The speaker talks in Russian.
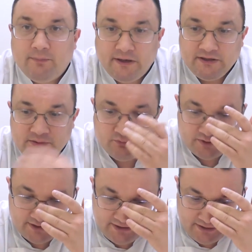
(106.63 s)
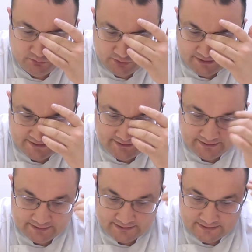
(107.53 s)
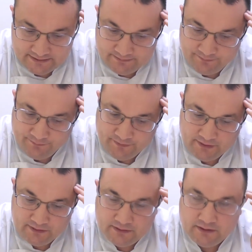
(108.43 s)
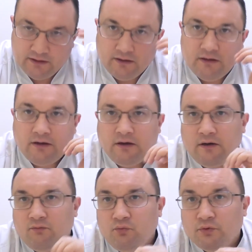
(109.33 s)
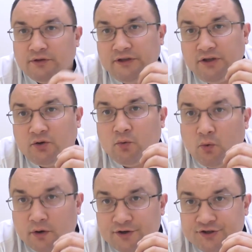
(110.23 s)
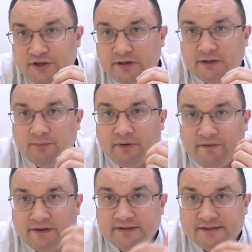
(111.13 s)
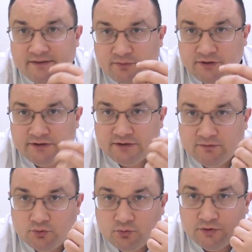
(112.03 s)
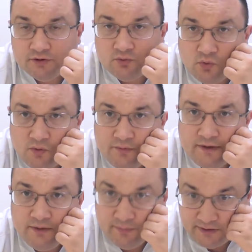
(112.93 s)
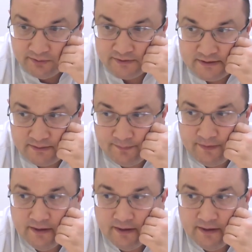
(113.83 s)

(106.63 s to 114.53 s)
Поэтому вот такие вот экскреации, а, вот, и корочки на поверхности вот этих вот узелков имеются –